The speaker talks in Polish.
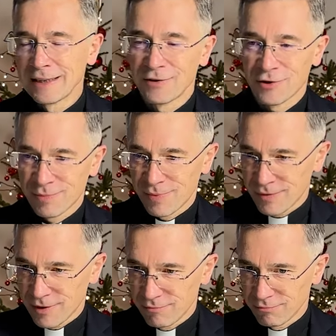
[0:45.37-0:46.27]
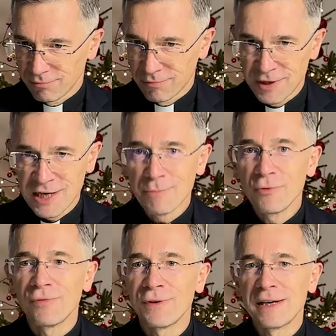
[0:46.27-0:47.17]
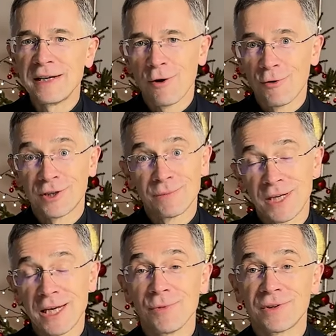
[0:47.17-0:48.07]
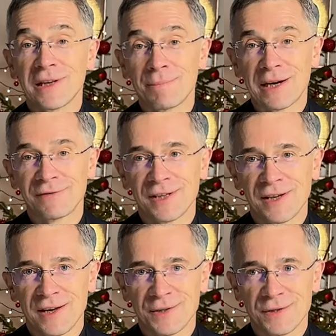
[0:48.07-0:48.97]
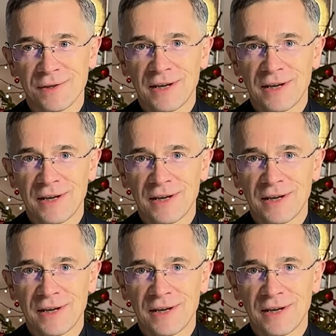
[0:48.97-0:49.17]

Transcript: żeby nie mówili o tym, kim on naprawdę jest.